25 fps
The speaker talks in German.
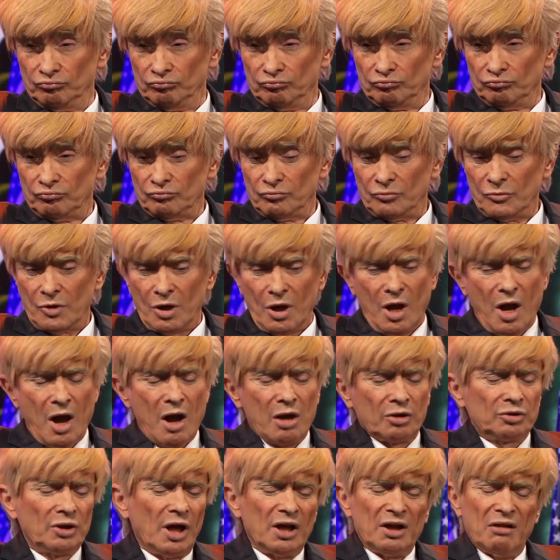Hm?
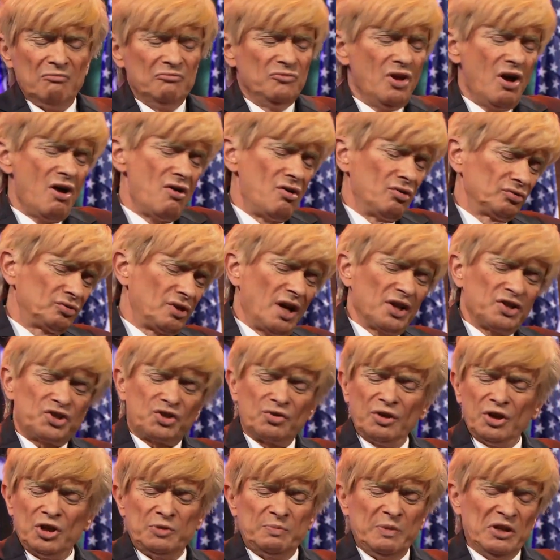Ah, da, no, dazu,
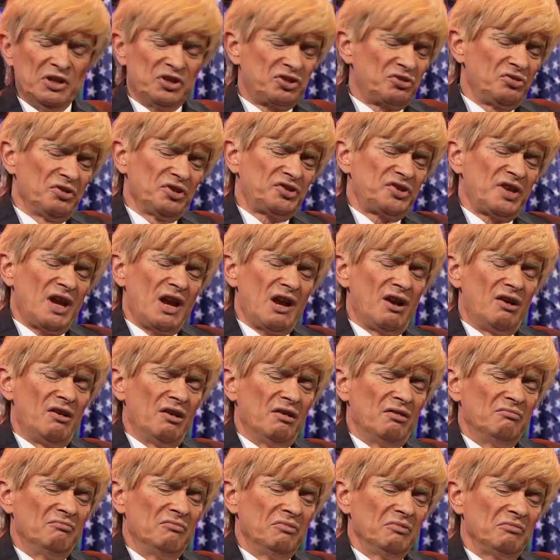ich bin zu sehr
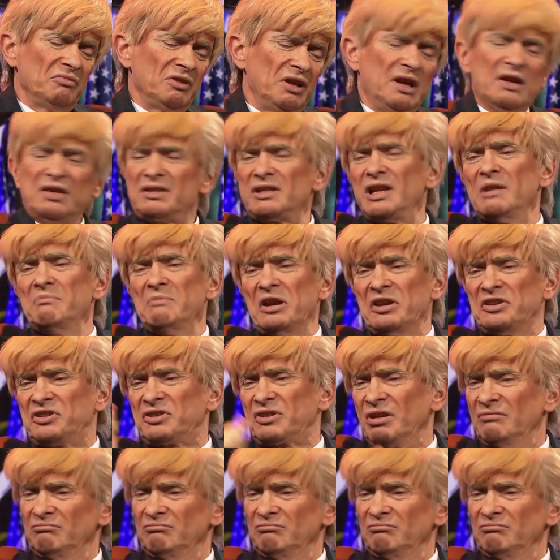Islamist.